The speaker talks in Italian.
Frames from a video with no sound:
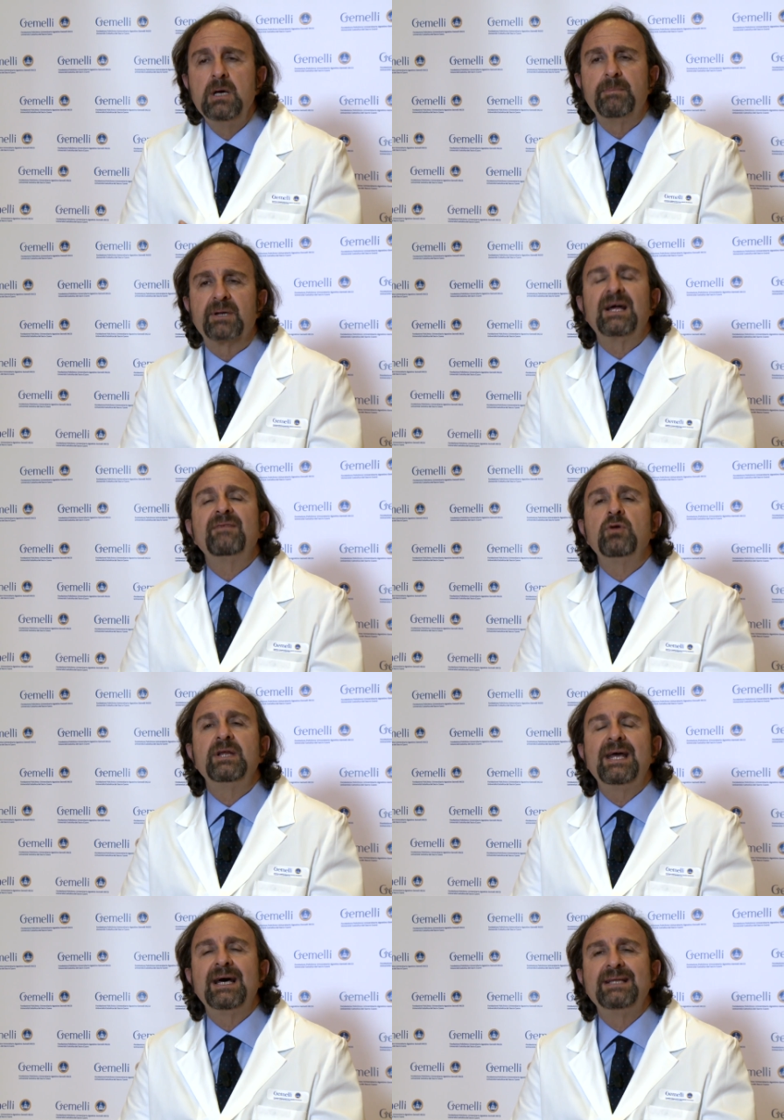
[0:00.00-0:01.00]
Per darvi
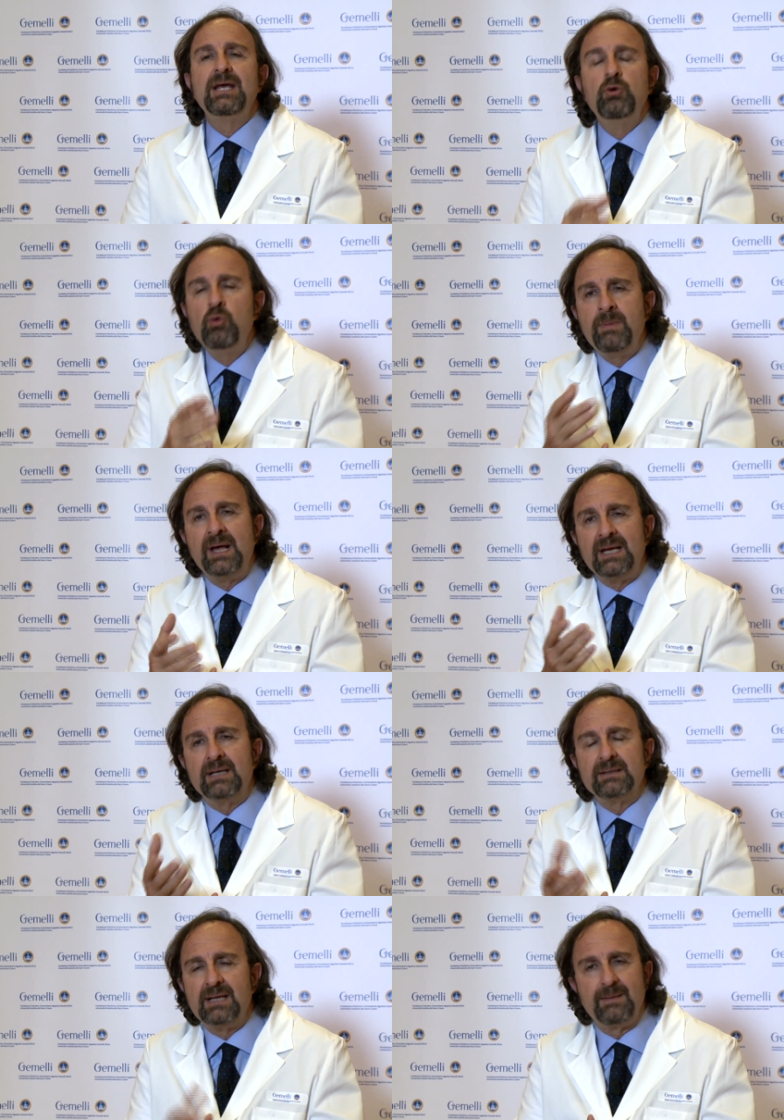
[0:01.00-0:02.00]
un'idea dei
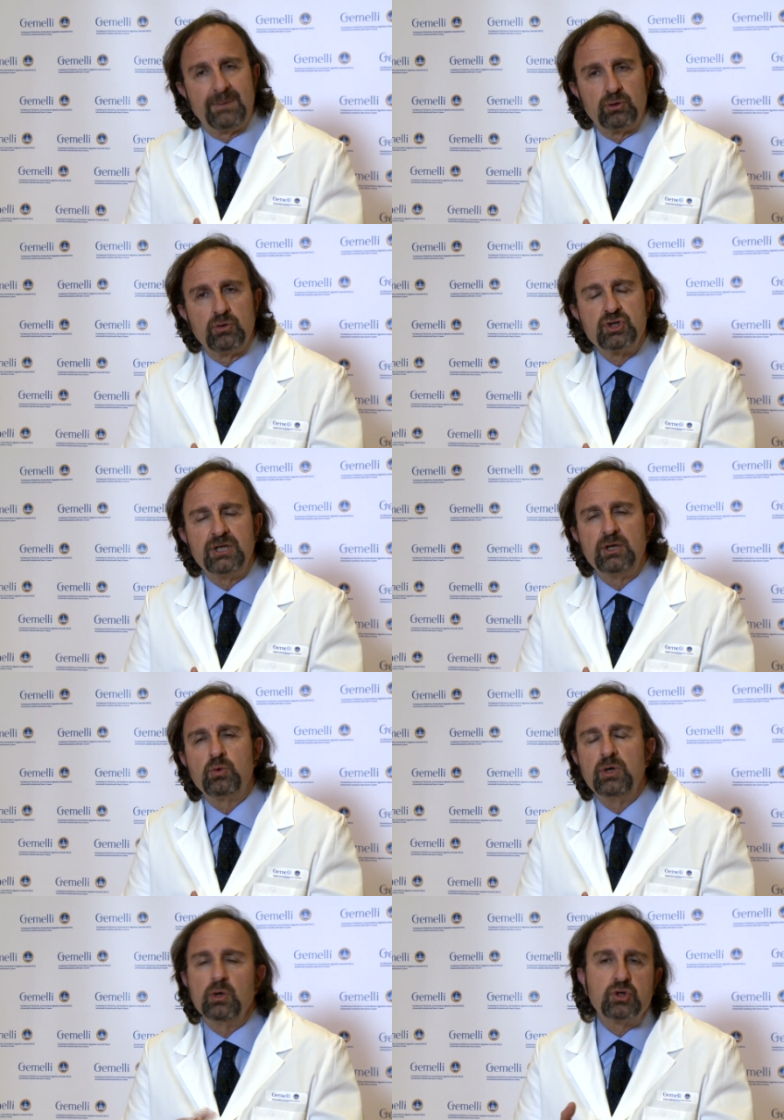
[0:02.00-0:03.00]
numeri delle patologie di
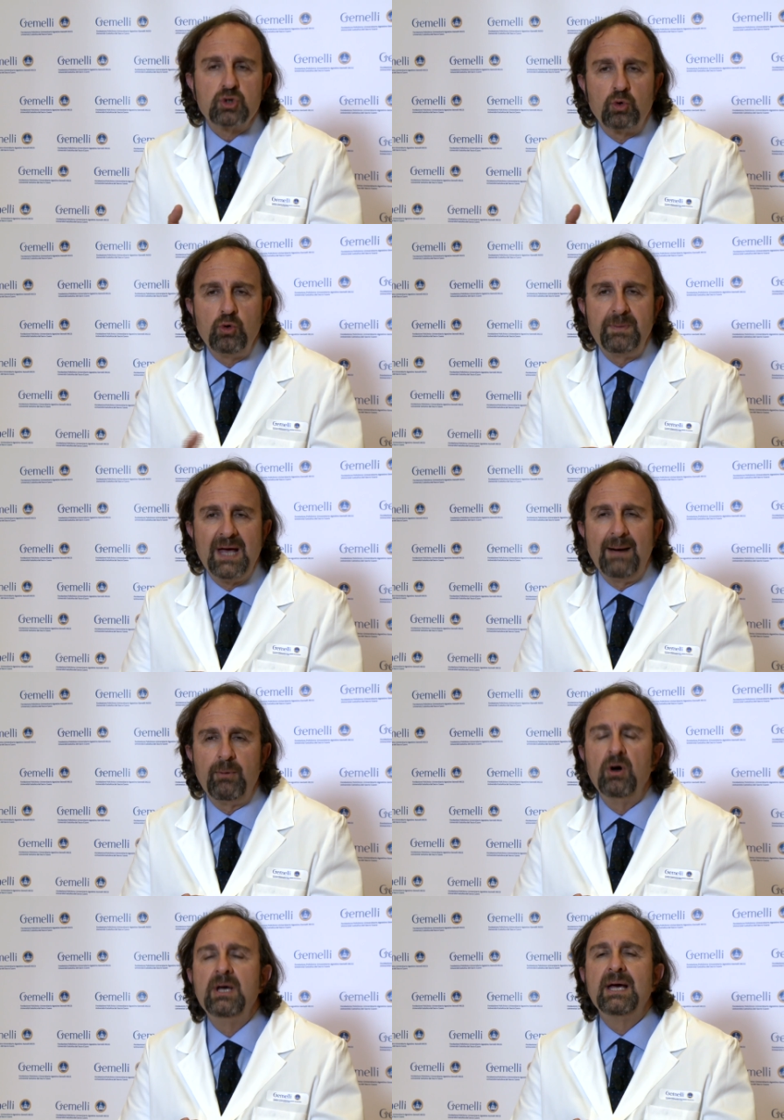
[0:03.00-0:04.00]
cui noi ci
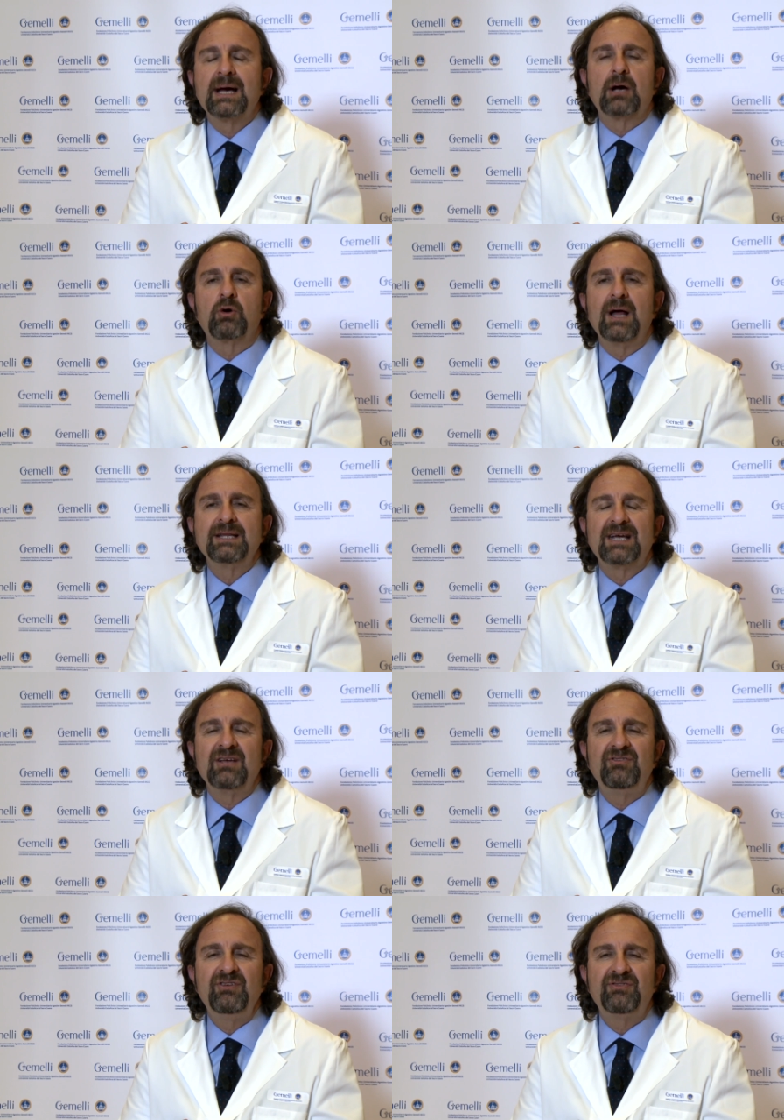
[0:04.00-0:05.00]
occupiamo, calcolate
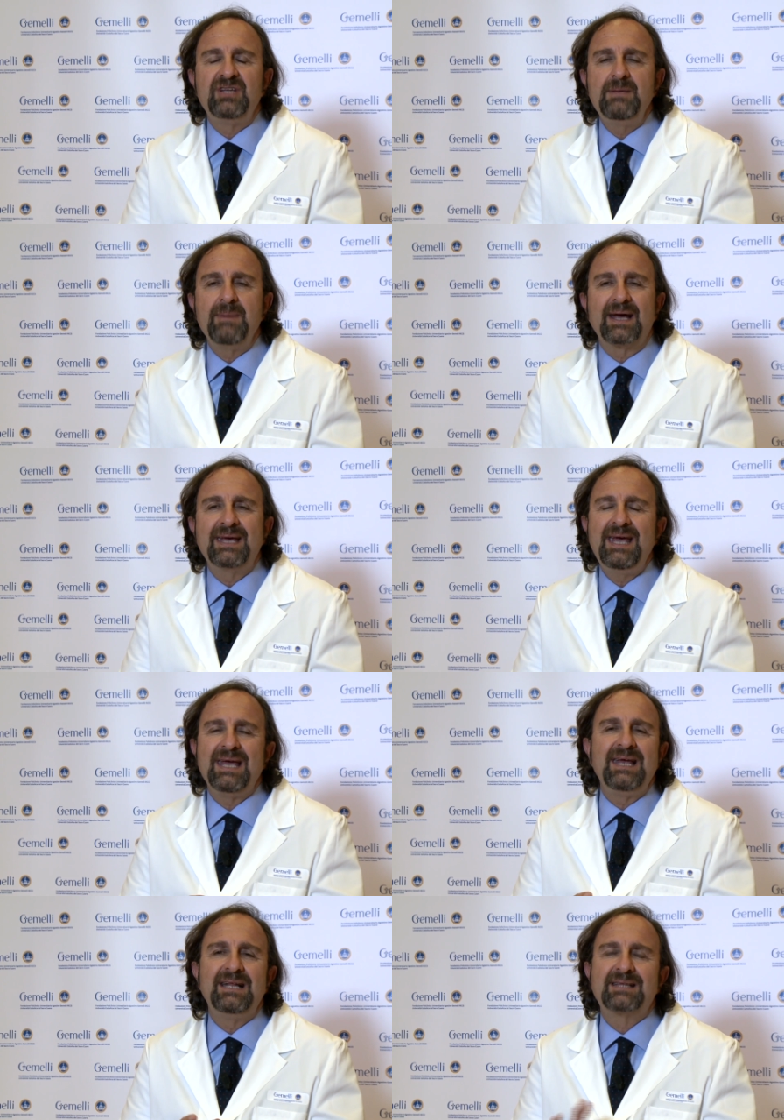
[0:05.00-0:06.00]
che si stima che
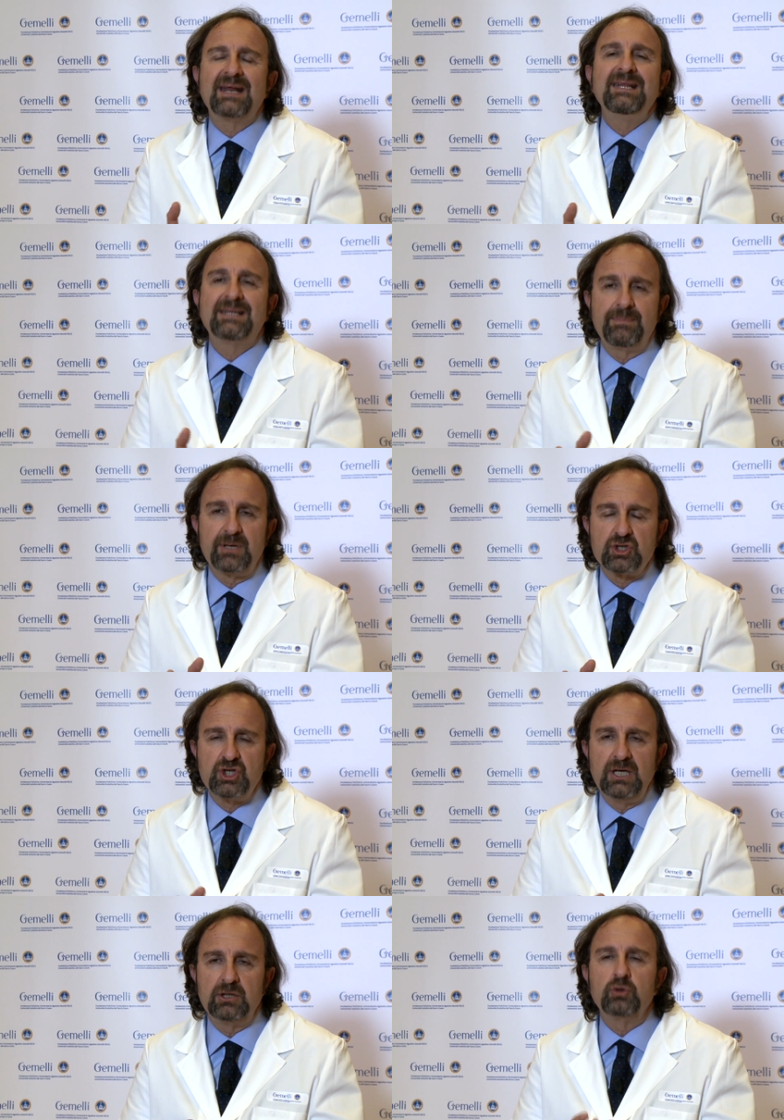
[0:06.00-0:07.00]
il
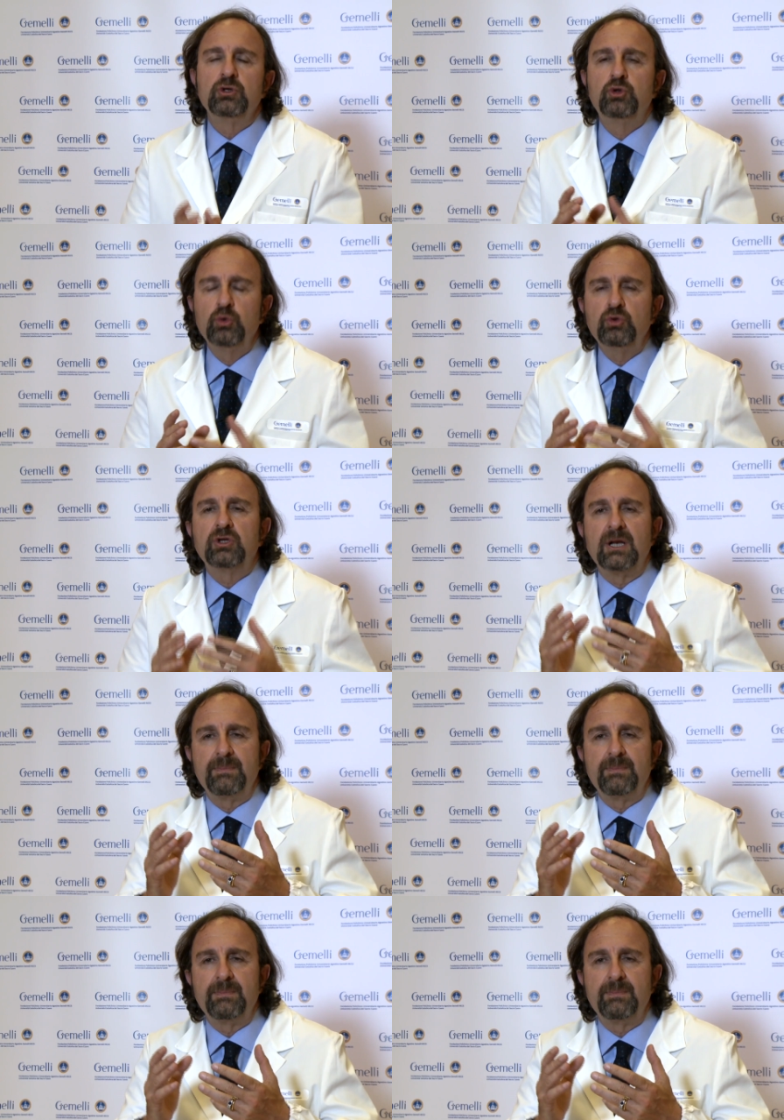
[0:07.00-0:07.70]
30% di tutte le